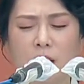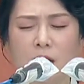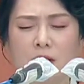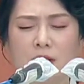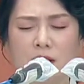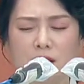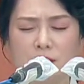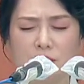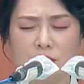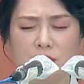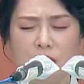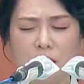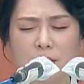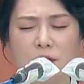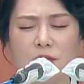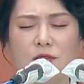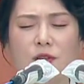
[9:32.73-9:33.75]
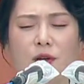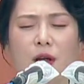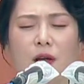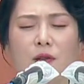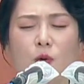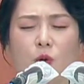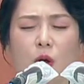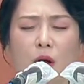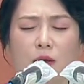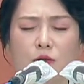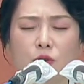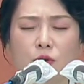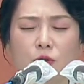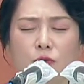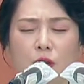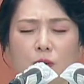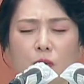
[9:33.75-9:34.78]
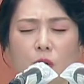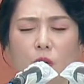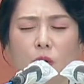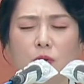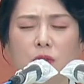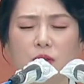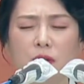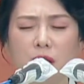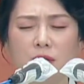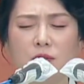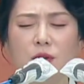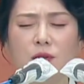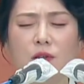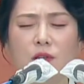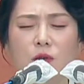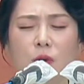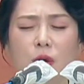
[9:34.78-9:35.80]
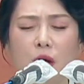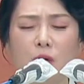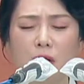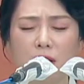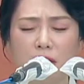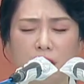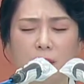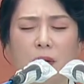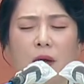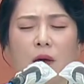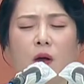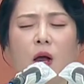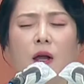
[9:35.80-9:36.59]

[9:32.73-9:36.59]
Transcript: 작정 단니 철야 또 각종 우리 모든 랜성 기도회와 예배